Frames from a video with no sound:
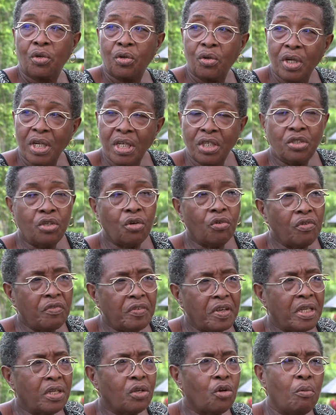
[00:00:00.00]
Que les gens
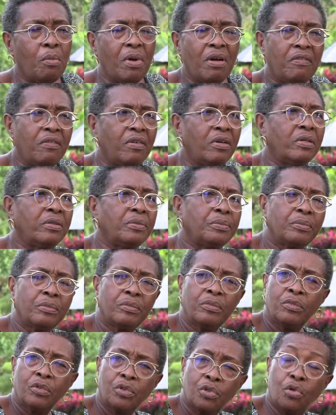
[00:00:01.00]
reviennent comme avant
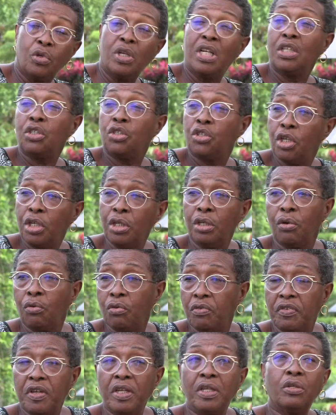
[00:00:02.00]
les jeunes
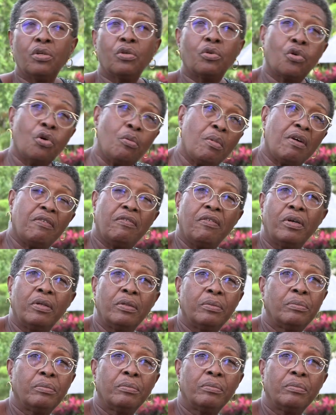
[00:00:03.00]
reviennent comme avant.